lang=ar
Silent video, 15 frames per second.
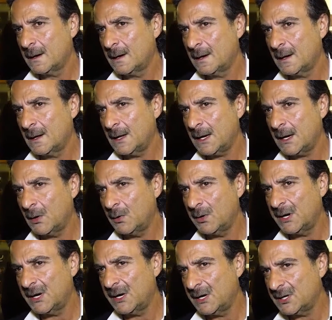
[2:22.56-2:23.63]
آه، لا هو
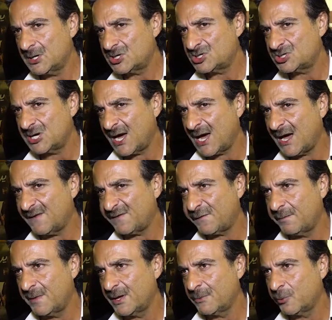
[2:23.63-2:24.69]

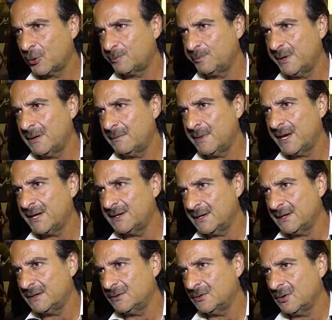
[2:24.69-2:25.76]
الشغف مربوط بالمهنه
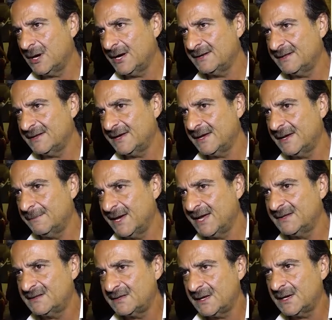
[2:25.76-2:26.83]
انه هيدي
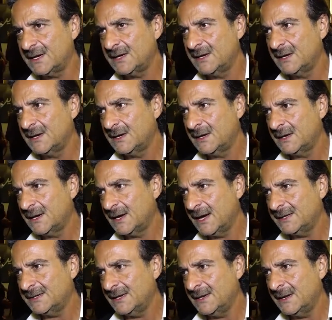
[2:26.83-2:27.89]
مهنتي
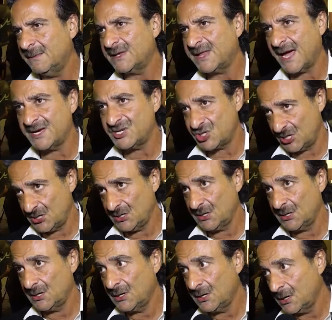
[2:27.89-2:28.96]
هيدي لقمه عيشي
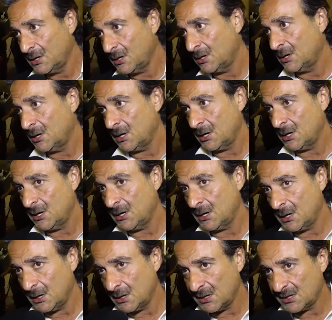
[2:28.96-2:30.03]

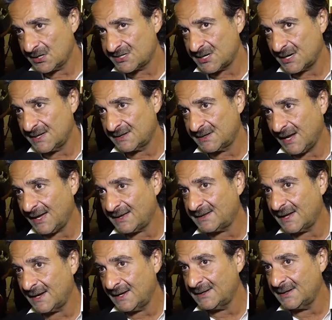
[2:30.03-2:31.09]
آه، صارت
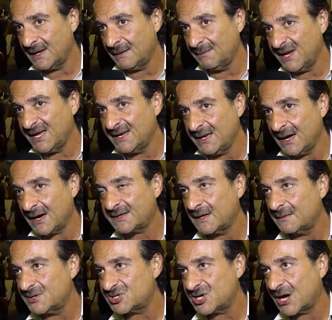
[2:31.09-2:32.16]
حتى انها مهنه
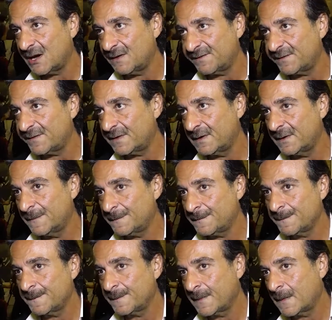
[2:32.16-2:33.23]
اكثر من شغف
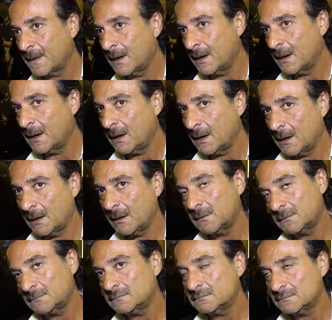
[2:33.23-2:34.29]
آه،
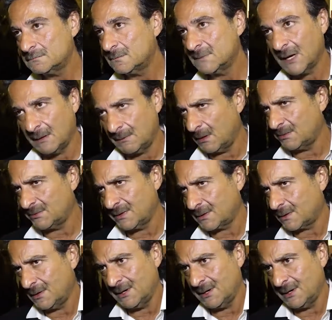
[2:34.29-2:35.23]
لا ما بتركها